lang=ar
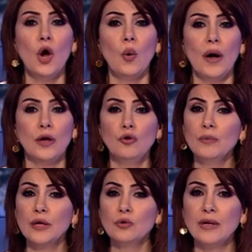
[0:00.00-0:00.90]

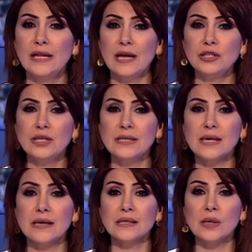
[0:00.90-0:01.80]
ويمكن
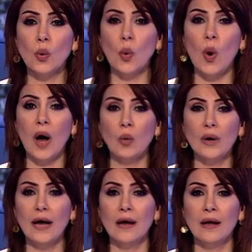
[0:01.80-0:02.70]
للأجهزة سوق
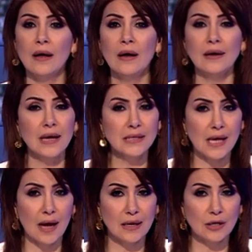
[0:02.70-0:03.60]
هؤلاء ليس
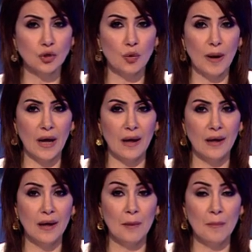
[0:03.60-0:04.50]
على الشبهة
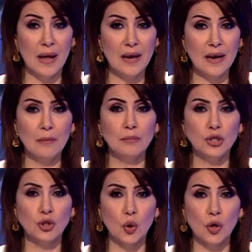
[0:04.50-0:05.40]
بل
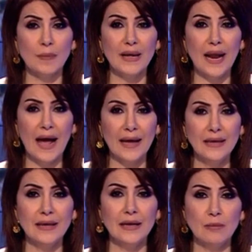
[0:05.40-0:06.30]
بالجرم
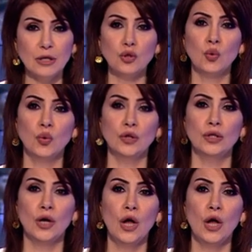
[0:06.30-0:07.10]
الحي المشهود